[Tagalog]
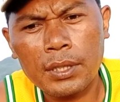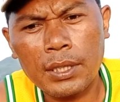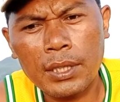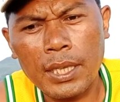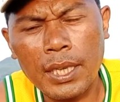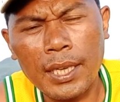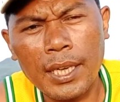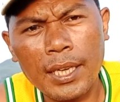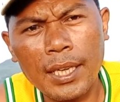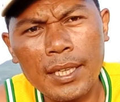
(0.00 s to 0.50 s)

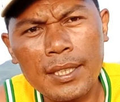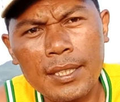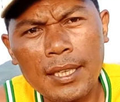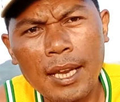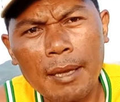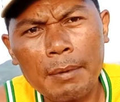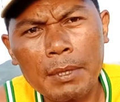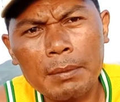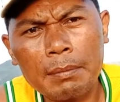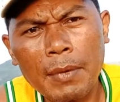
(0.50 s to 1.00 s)
daghang kay
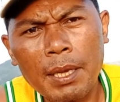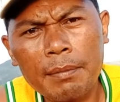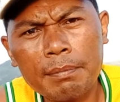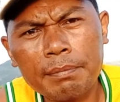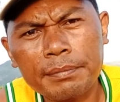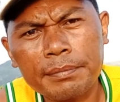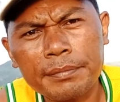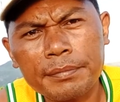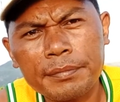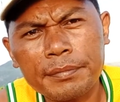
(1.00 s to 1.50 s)
salamat
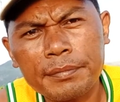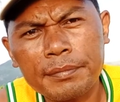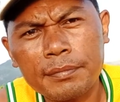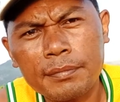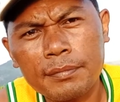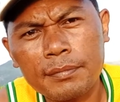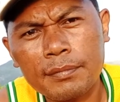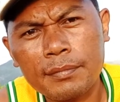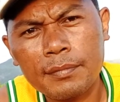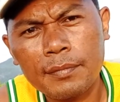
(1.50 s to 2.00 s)
ma'am
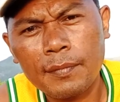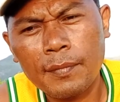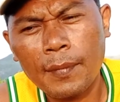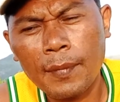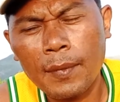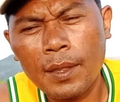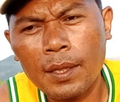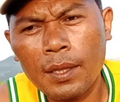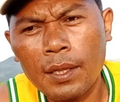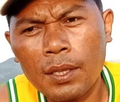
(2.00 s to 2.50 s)

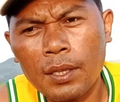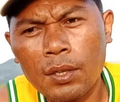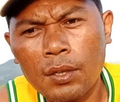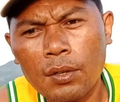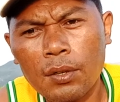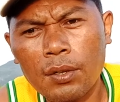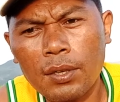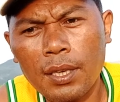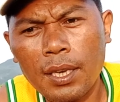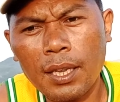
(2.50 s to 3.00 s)

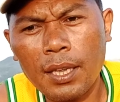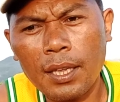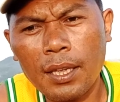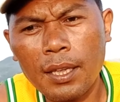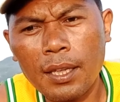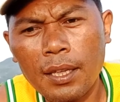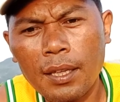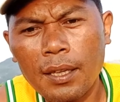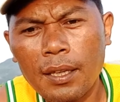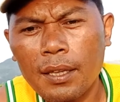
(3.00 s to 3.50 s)
og ni
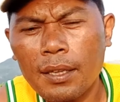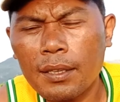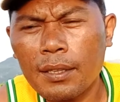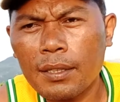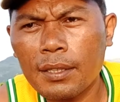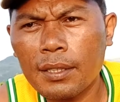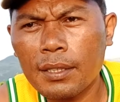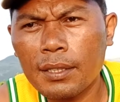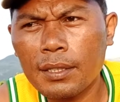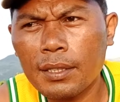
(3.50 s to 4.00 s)

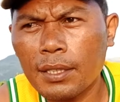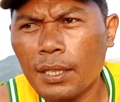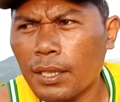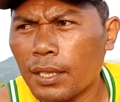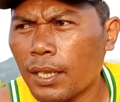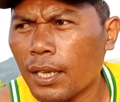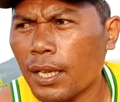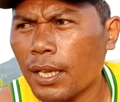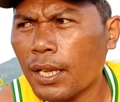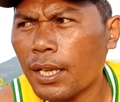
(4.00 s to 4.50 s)
uh,
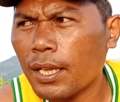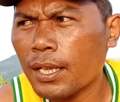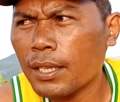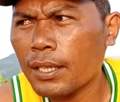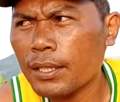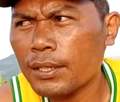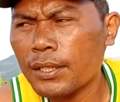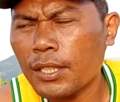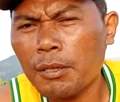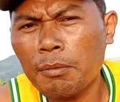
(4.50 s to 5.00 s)
ah,
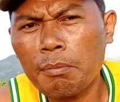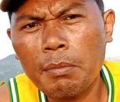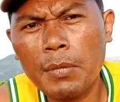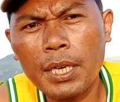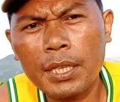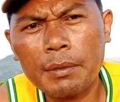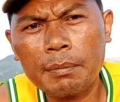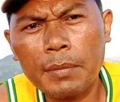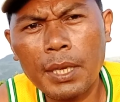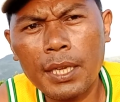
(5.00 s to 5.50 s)
John
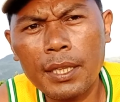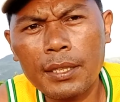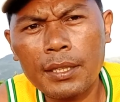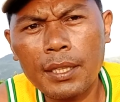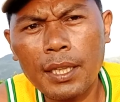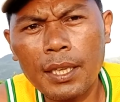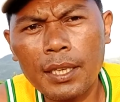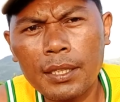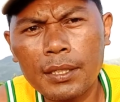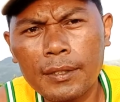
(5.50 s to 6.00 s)
Mark
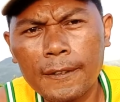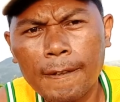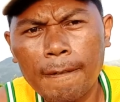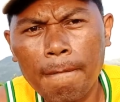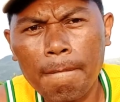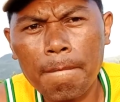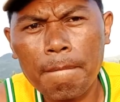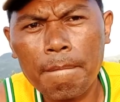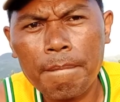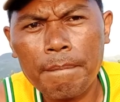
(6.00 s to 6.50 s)
Bahinting
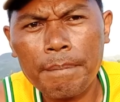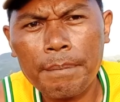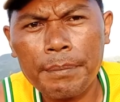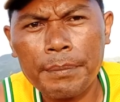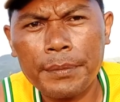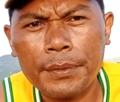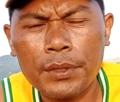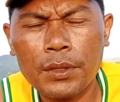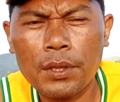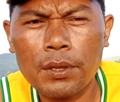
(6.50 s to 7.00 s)

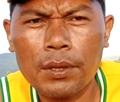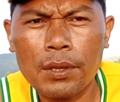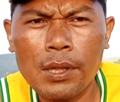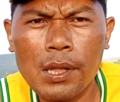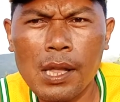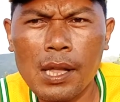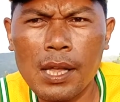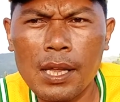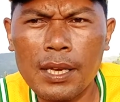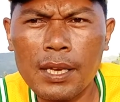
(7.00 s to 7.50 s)
do
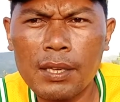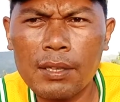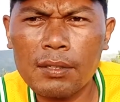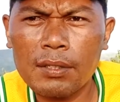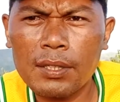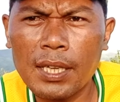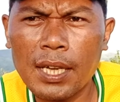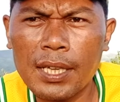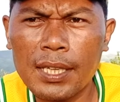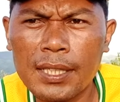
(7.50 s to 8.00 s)
uh, ah,
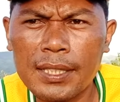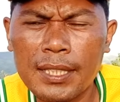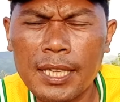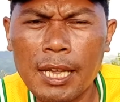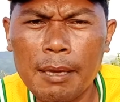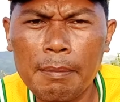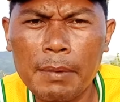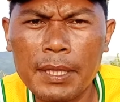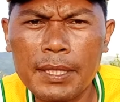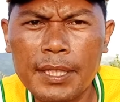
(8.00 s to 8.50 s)
daghang daghang kay
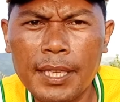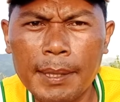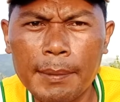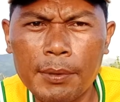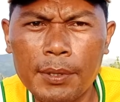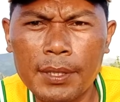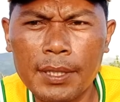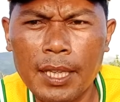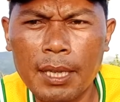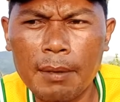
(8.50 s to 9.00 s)
salamat sa
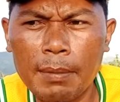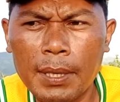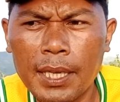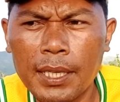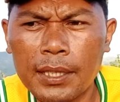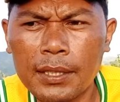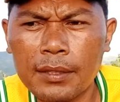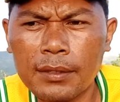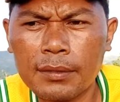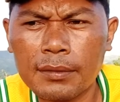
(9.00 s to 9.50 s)
imong
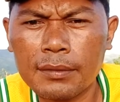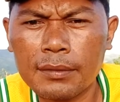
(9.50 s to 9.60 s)
tabang